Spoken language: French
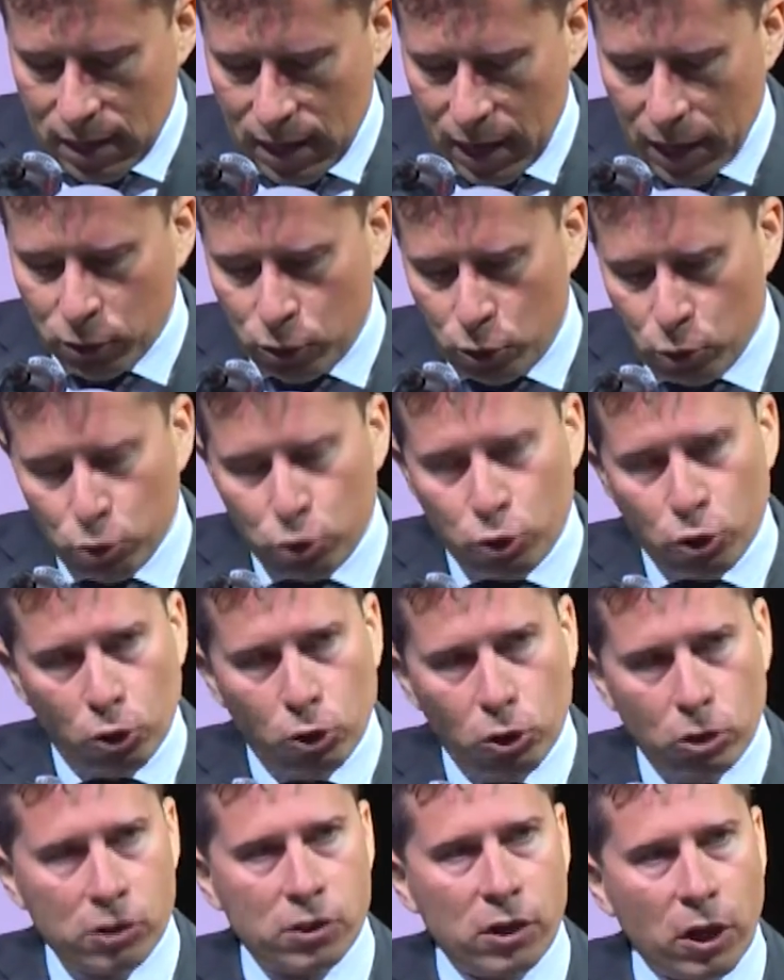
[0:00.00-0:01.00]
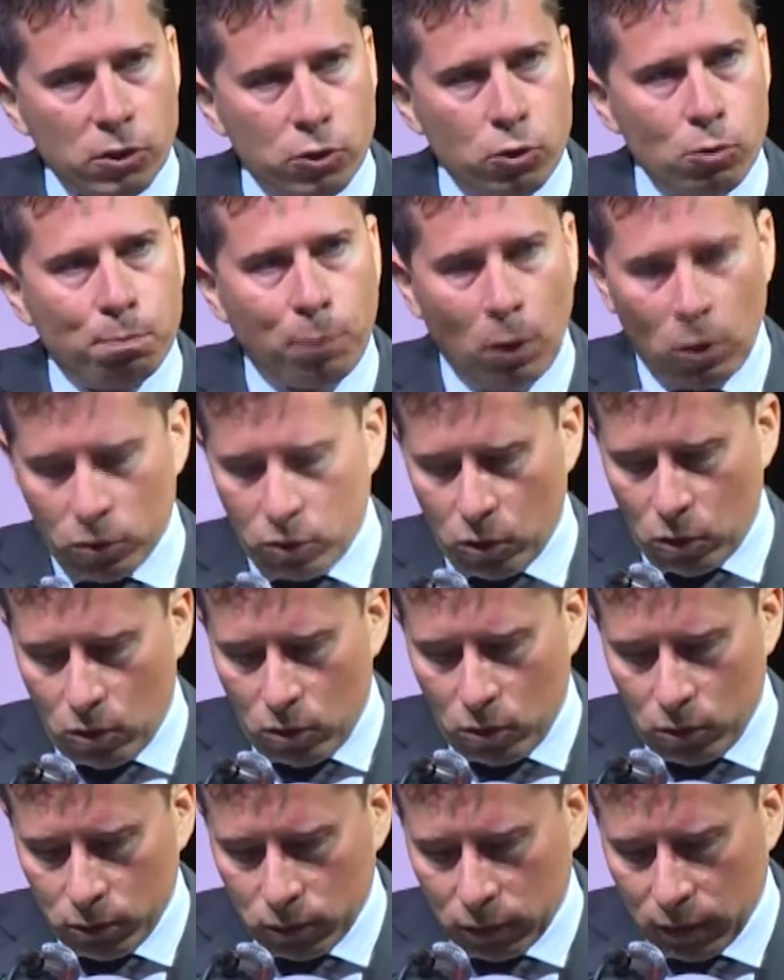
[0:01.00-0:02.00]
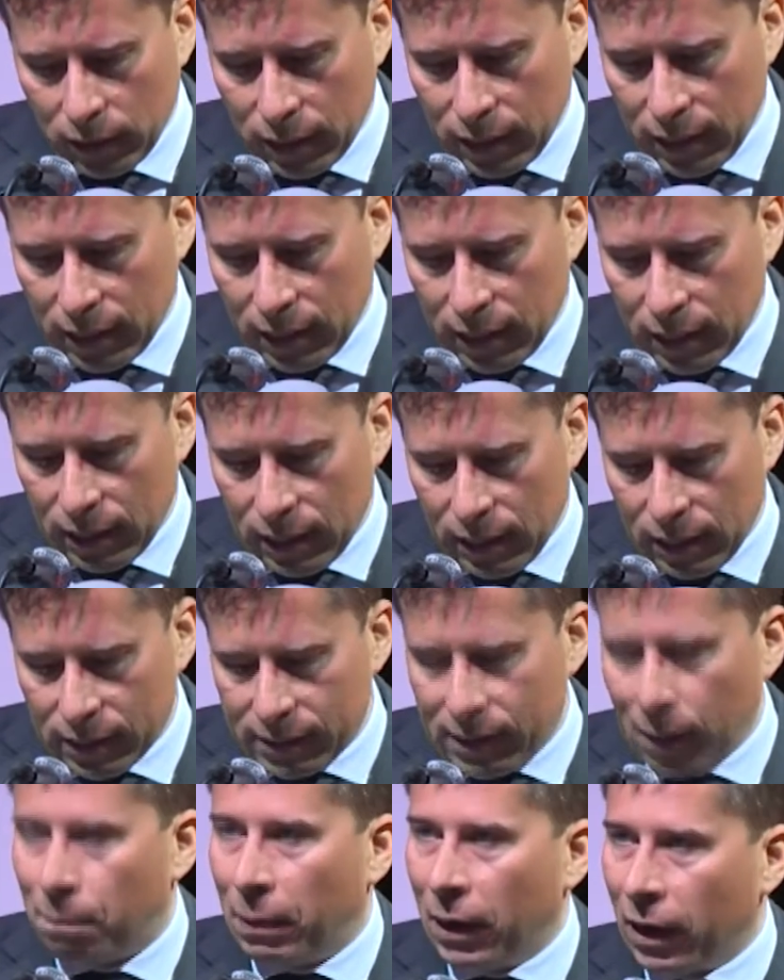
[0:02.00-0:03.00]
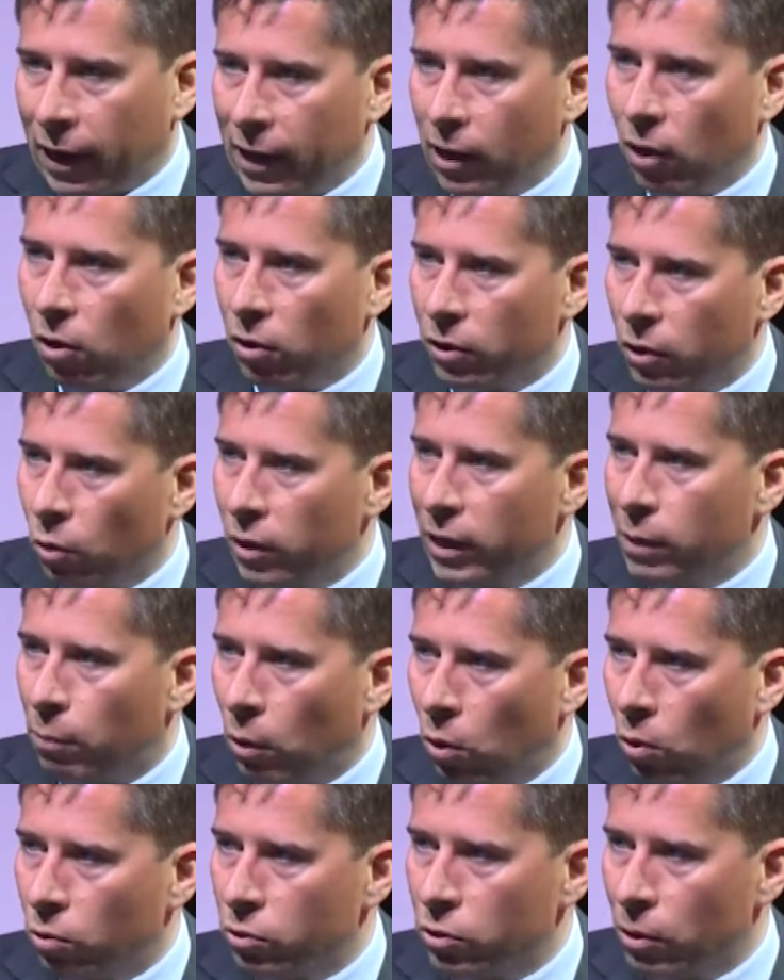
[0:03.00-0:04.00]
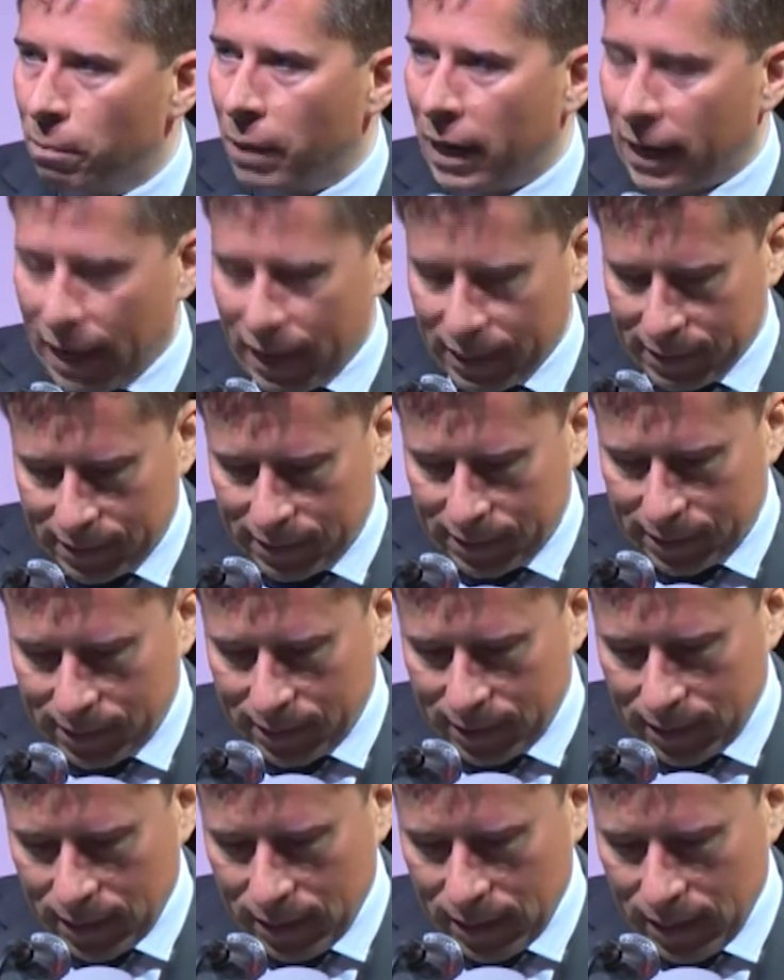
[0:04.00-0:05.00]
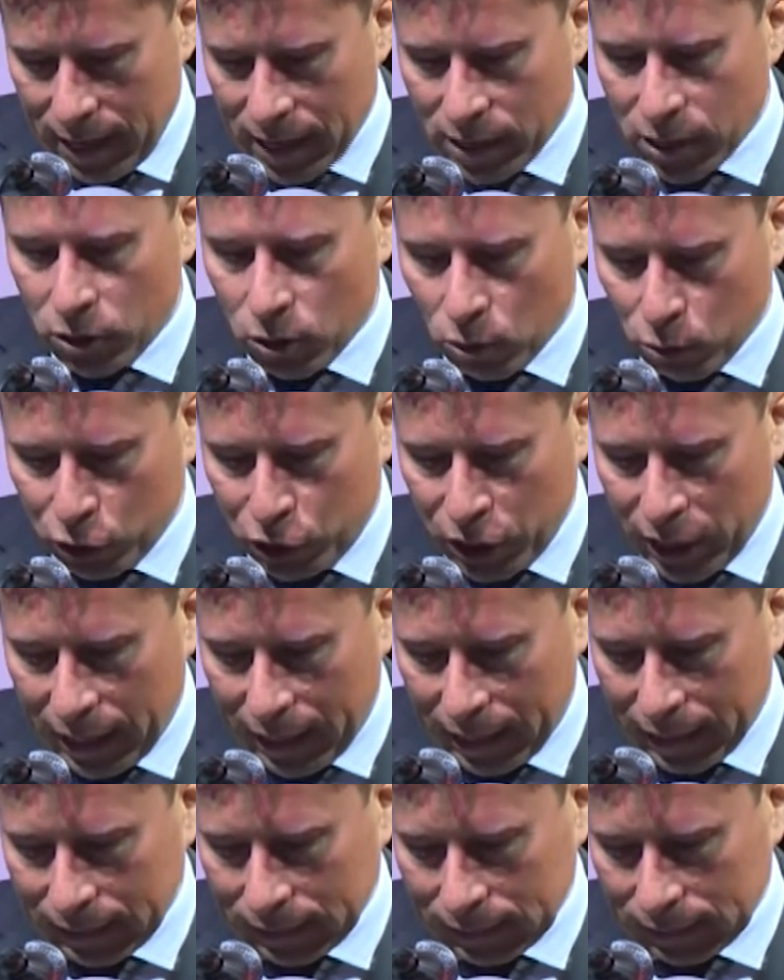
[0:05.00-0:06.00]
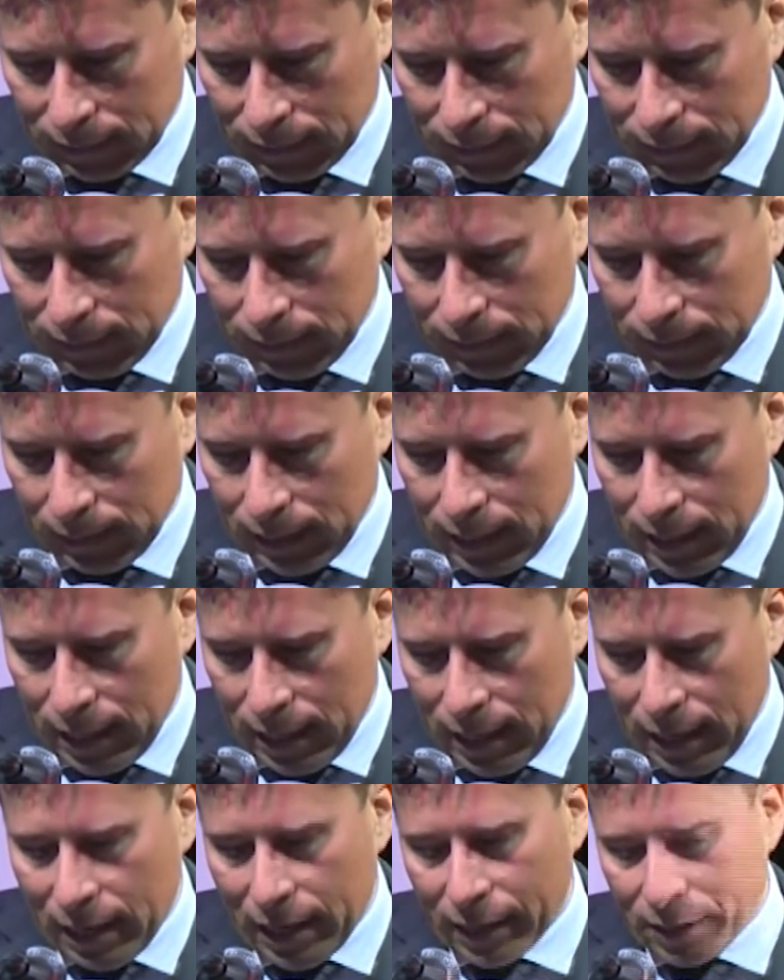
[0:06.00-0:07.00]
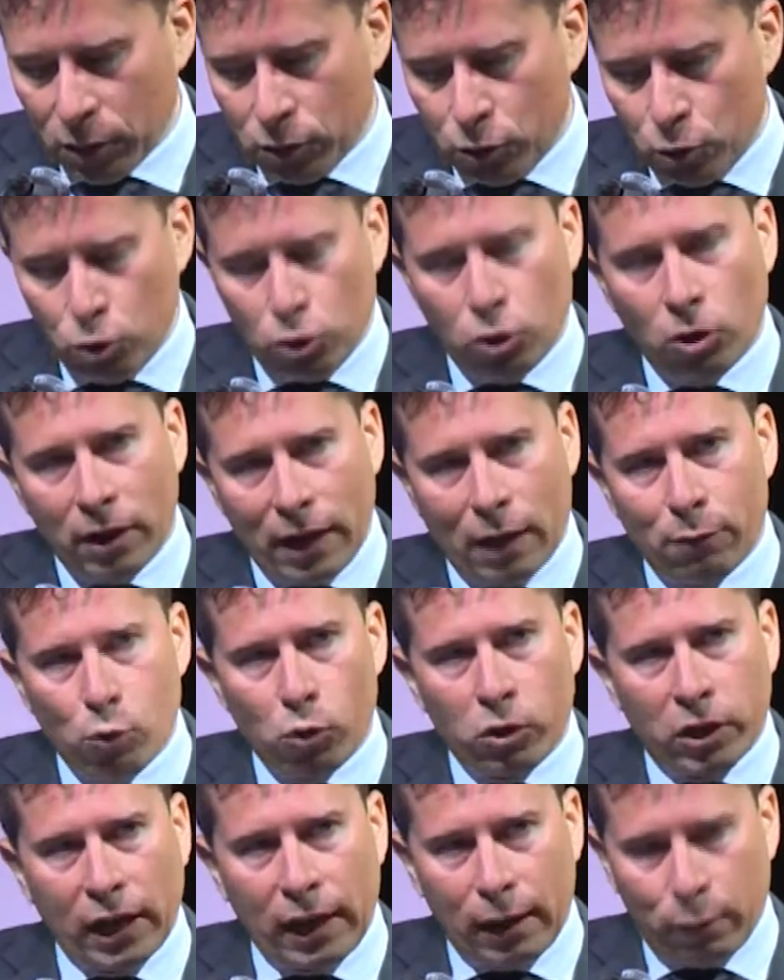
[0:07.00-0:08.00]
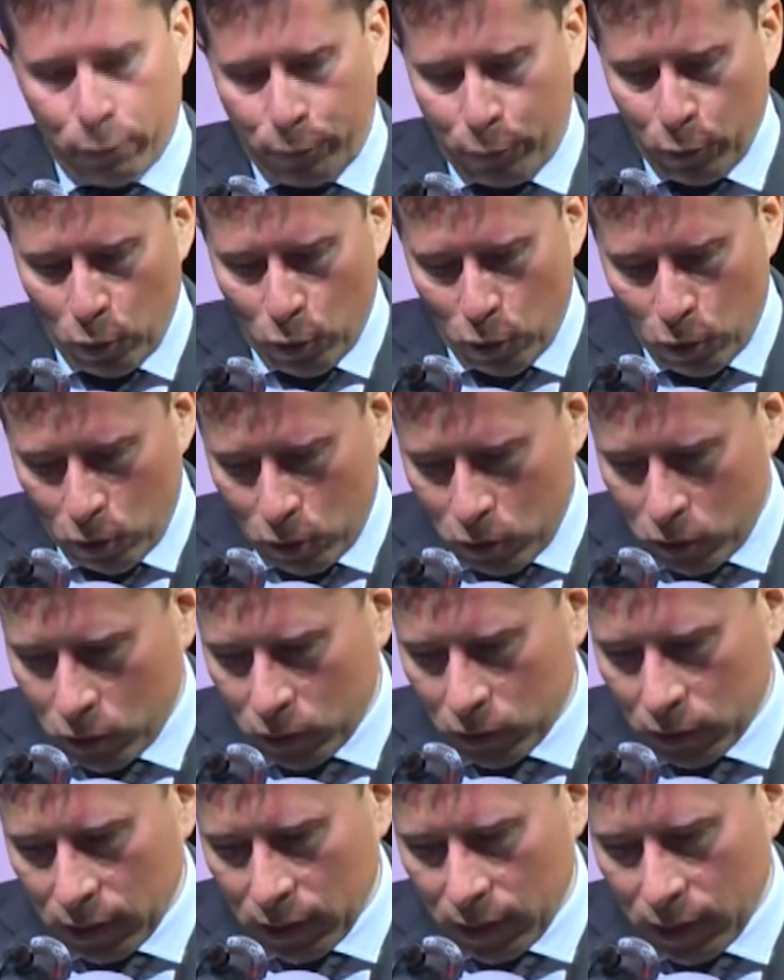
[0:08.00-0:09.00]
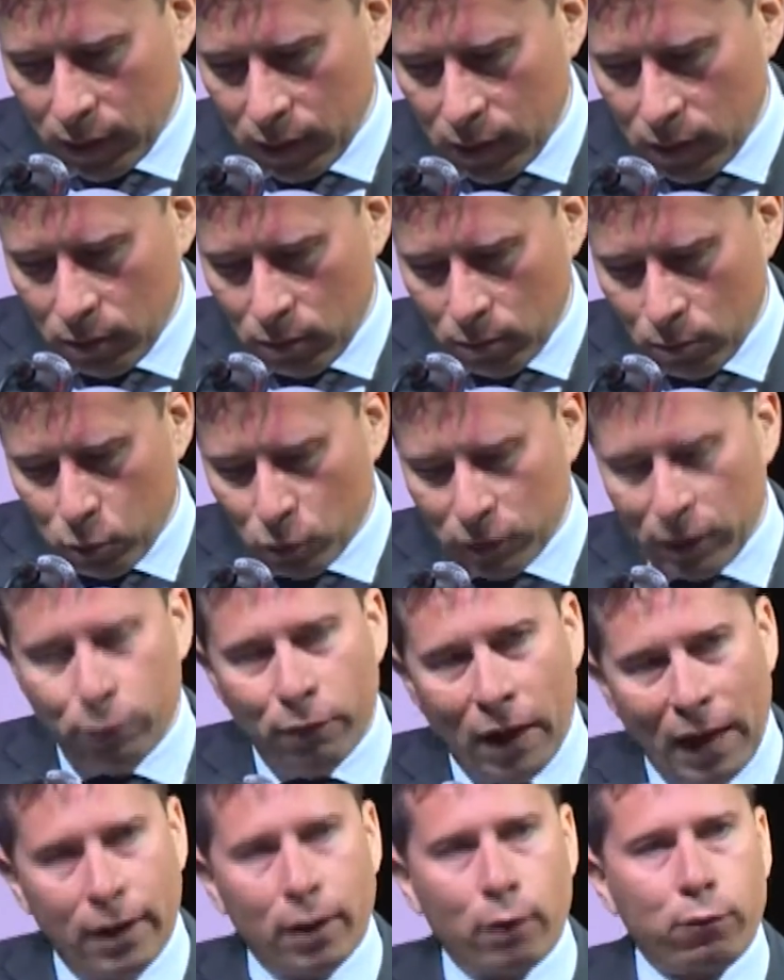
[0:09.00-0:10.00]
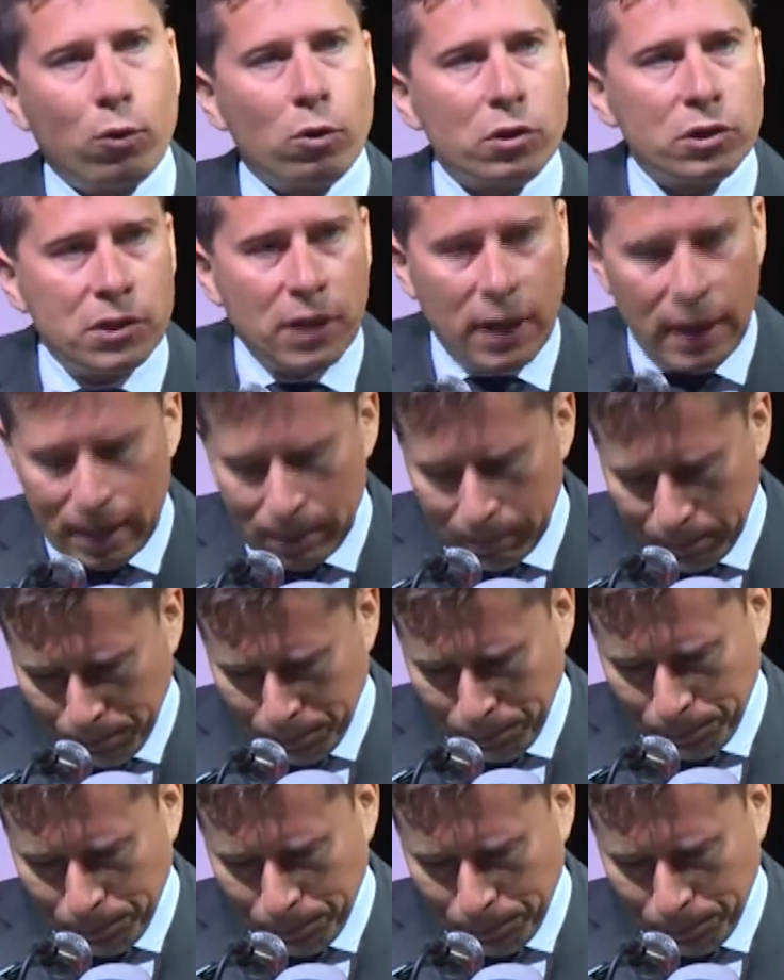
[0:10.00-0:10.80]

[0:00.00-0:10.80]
Et toujours, surtout pendant ces périodes au Liban de menaces et de dangers, il était toujours un avocat fort pour des valeurs françaises